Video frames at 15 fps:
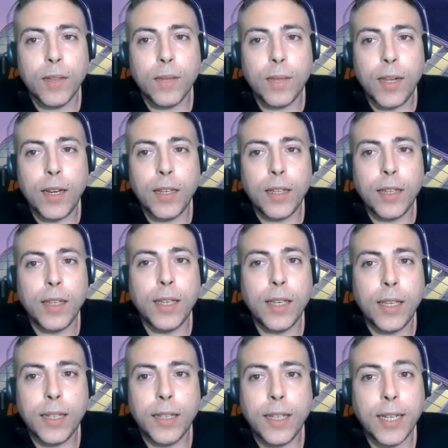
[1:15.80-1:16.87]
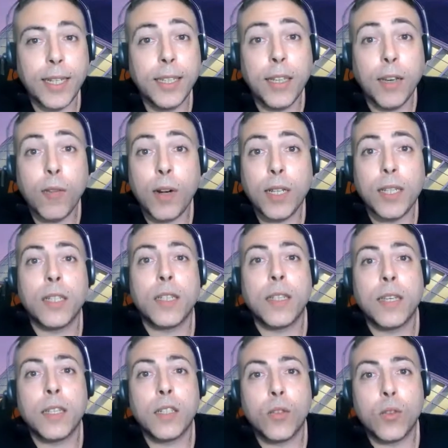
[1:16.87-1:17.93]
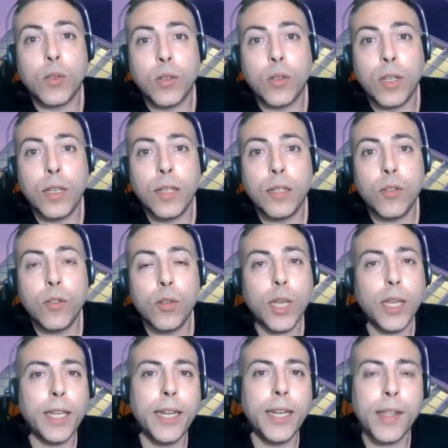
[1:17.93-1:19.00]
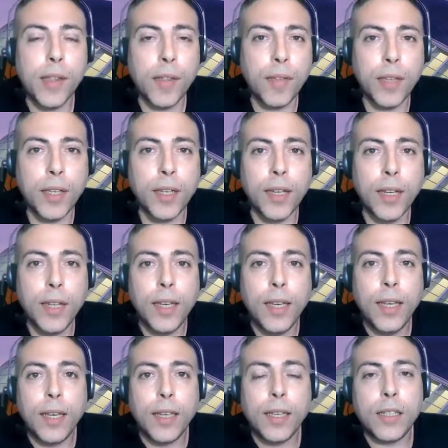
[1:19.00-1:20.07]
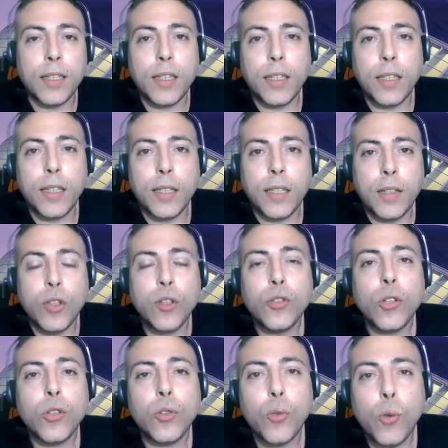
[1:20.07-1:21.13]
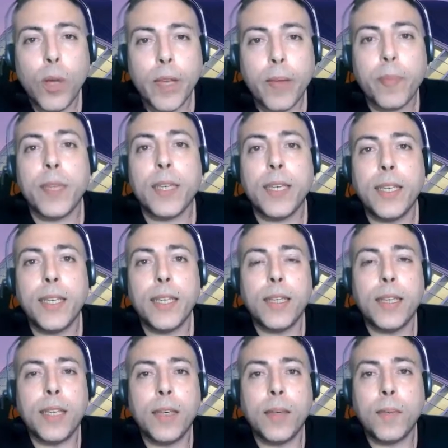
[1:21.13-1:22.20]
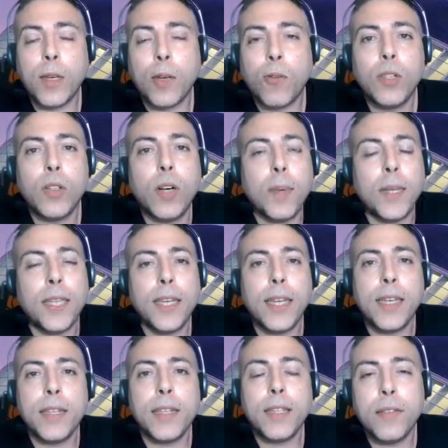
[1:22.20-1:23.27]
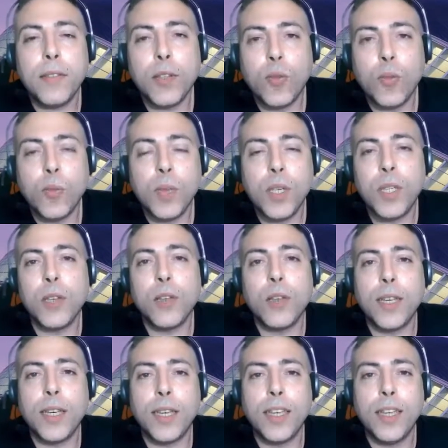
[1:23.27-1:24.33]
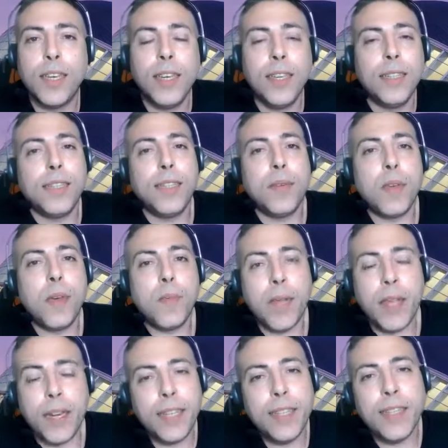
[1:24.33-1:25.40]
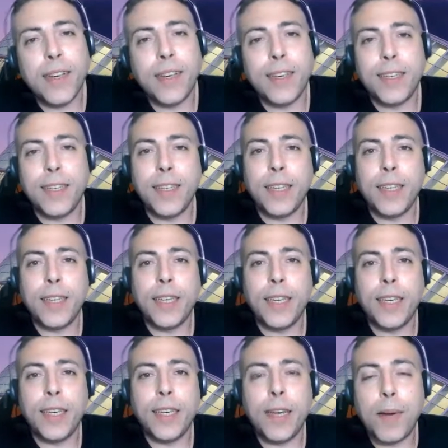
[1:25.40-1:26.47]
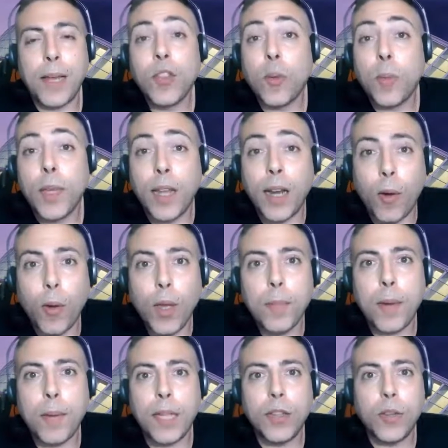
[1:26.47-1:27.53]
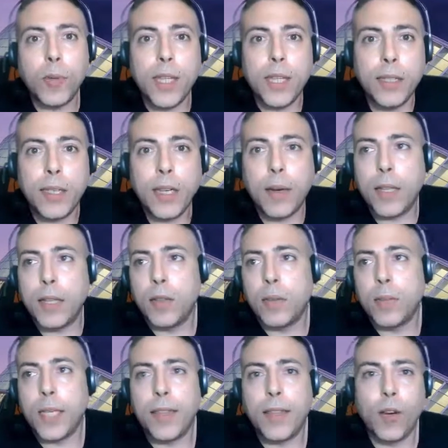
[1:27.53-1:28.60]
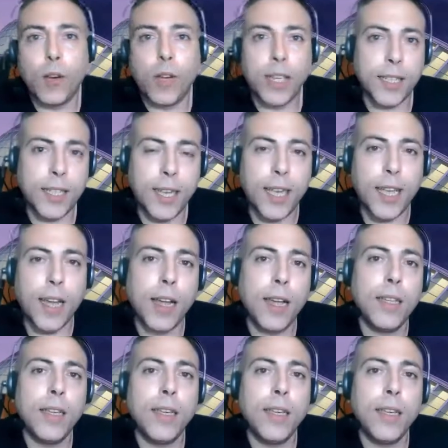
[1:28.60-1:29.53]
¿vale? Eh, que se quite cualquier texto. ¿Esto qué quiere decir? Que si yo entro a tu web y, y me encuentro en la pantalla de inicio un vídeo de, bienvenida, eh, hablándome de la web, hablándome de ti, hablándome de lo que sea,